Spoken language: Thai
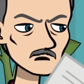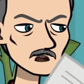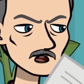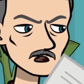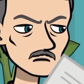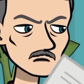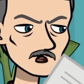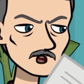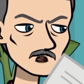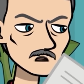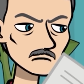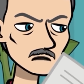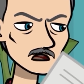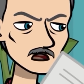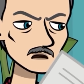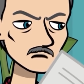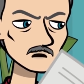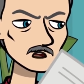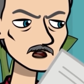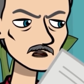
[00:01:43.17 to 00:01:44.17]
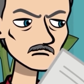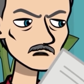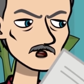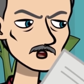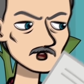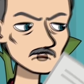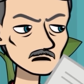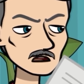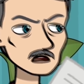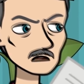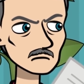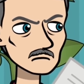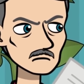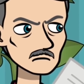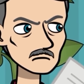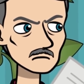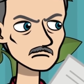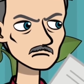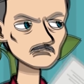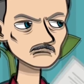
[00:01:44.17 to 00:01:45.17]
ถ้าแกไม่มีเงินจ่าย
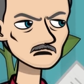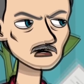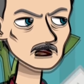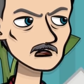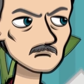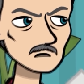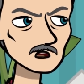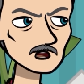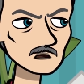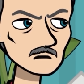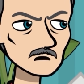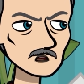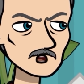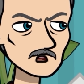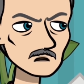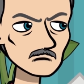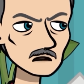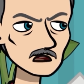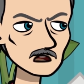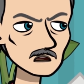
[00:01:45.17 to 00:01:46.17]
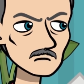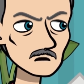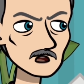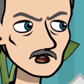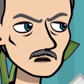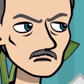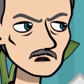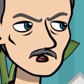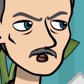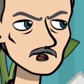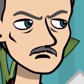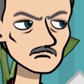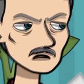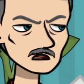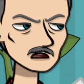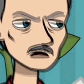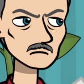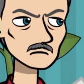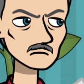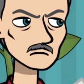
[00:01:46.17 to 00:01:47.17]
พ่อว่าแกอย่าสั่งมันเลย
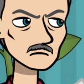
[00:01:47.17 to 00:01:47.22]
